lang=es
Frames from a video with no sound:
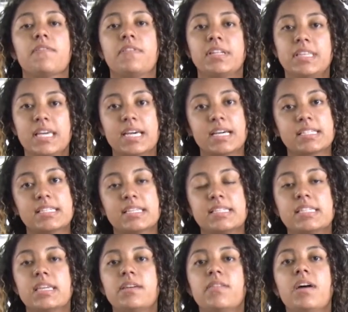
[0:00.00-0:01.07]
fatiga
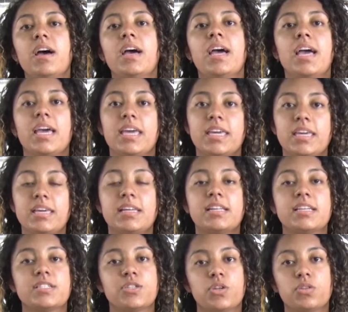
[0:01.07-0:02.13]
excesiva y
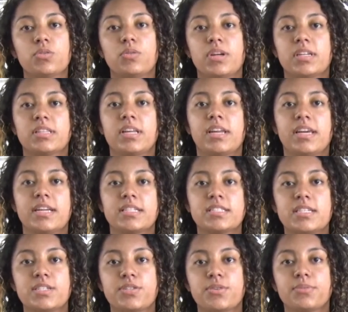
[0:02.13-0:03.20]
lesión durante el
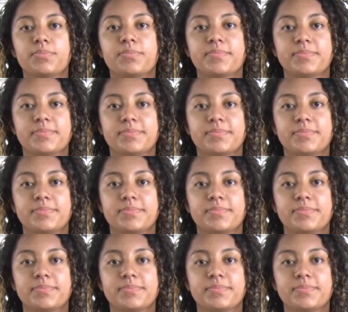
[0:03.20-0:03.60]
ejercicio.